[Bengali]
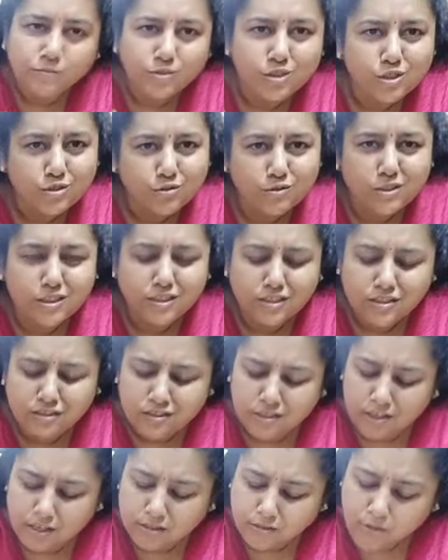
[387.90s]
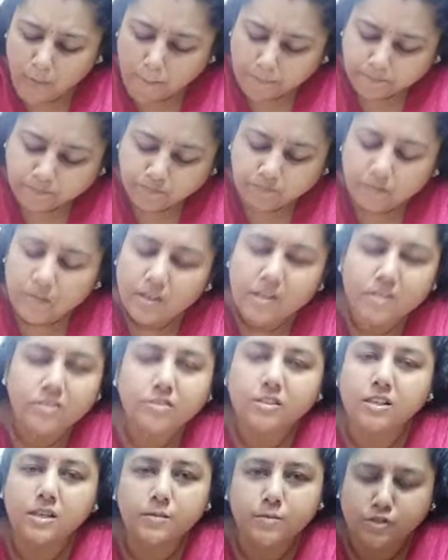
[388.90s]
ওইটুকুনি ঠিক আছে এর
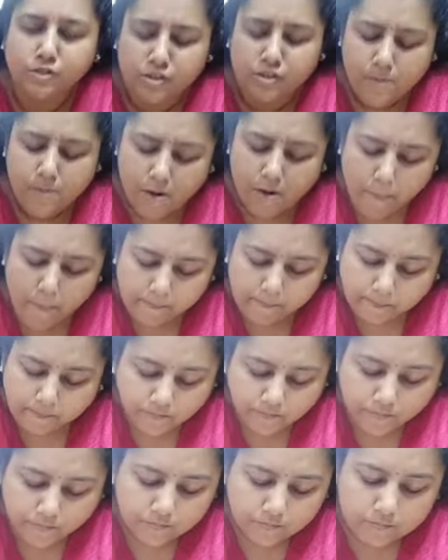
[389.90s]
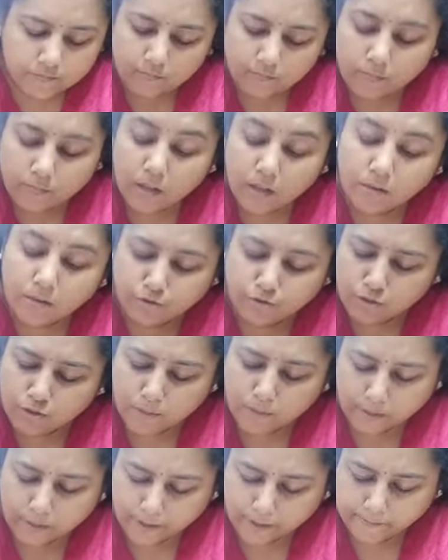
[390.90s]
থেকে বেশি আমার
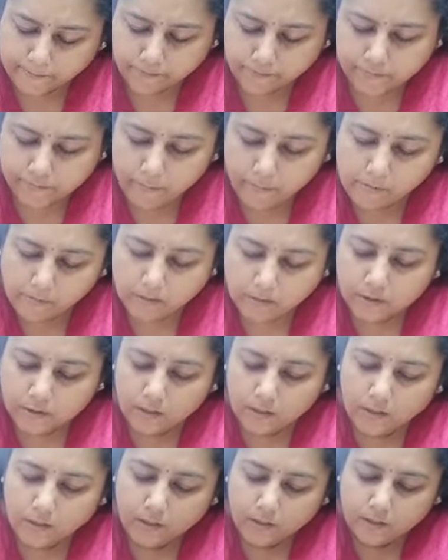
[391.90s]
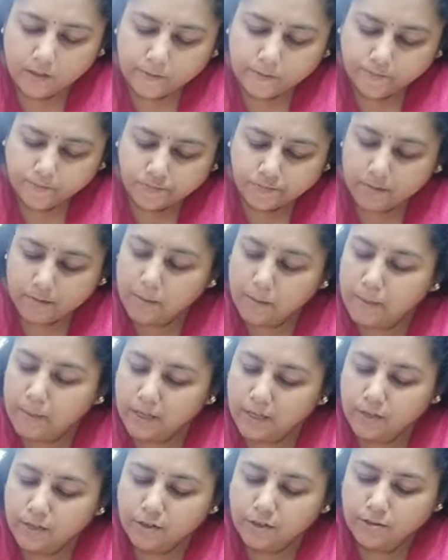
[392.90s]
চলবে না এবার
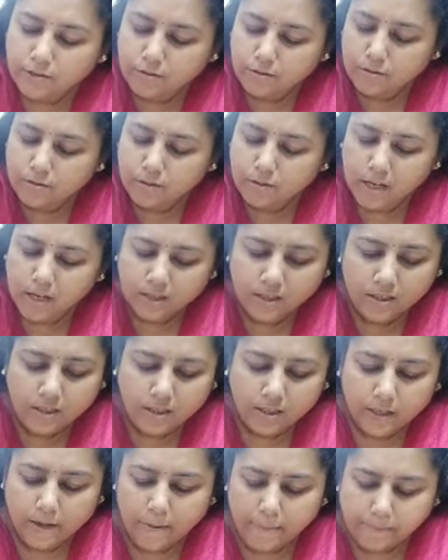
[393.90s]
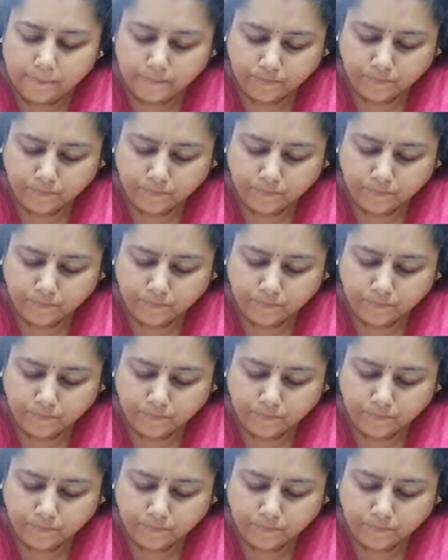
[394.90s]
বাকি অন্নগুলো খেতে থাকি